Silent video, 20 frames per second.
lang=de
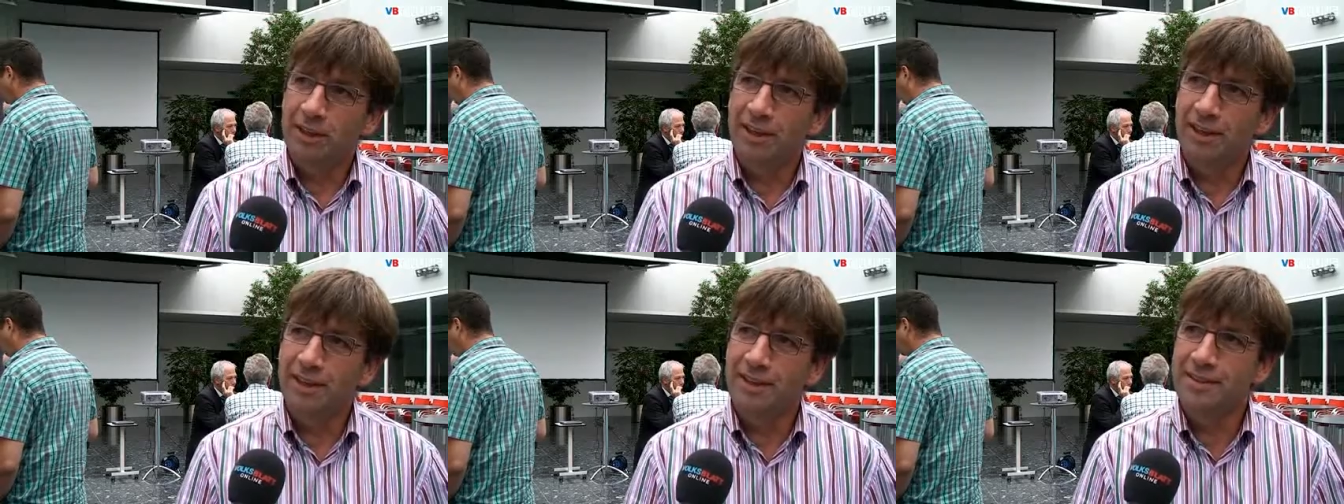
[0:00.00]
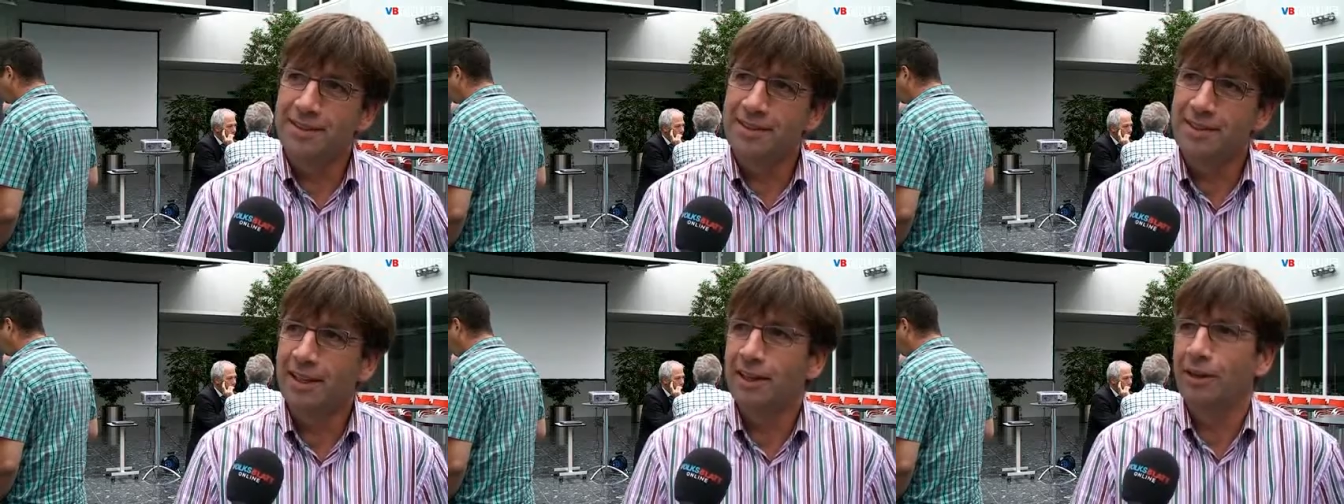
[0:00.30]

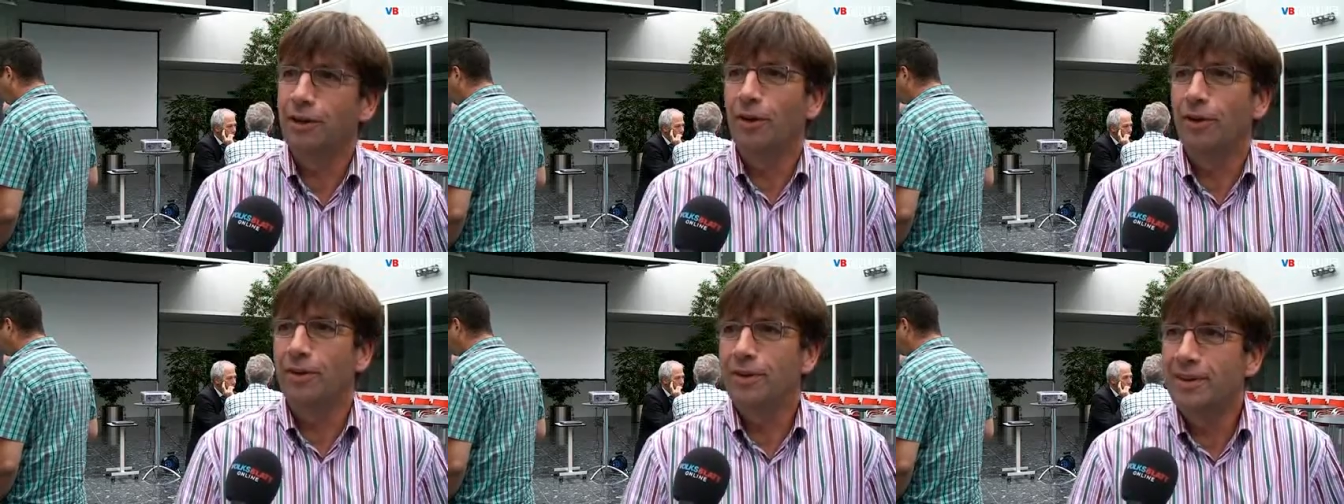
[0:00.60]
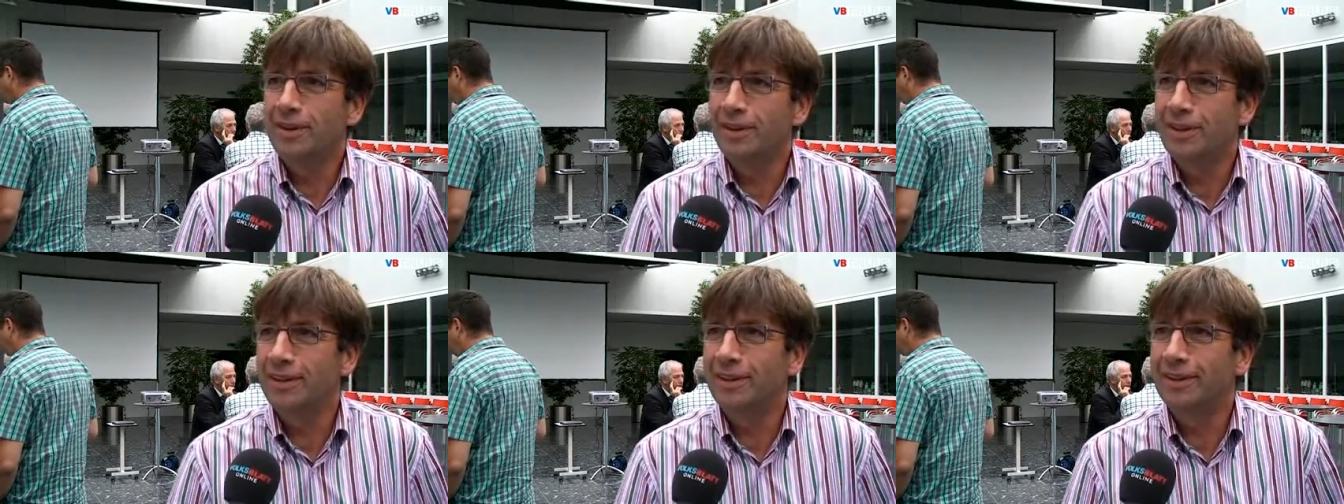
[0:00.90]
bereit sein,
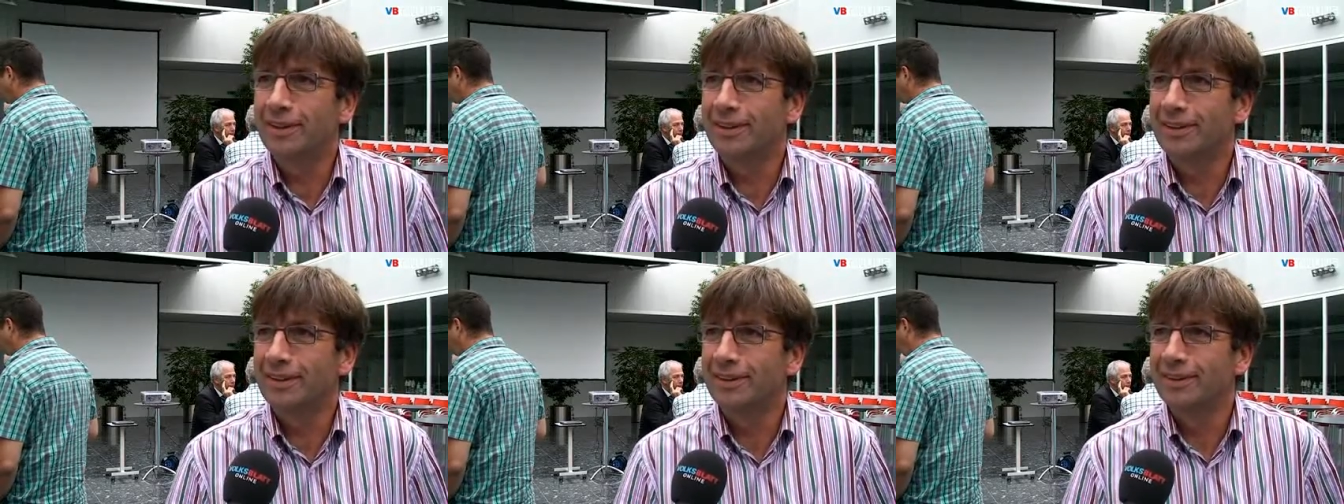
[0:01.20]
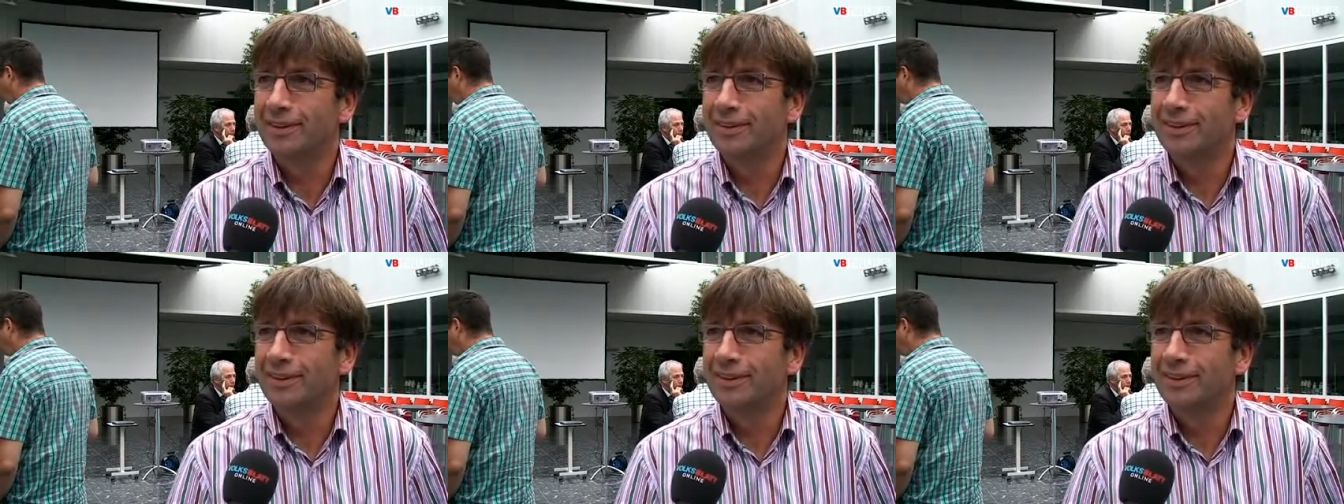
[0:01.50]
Erneuerungen.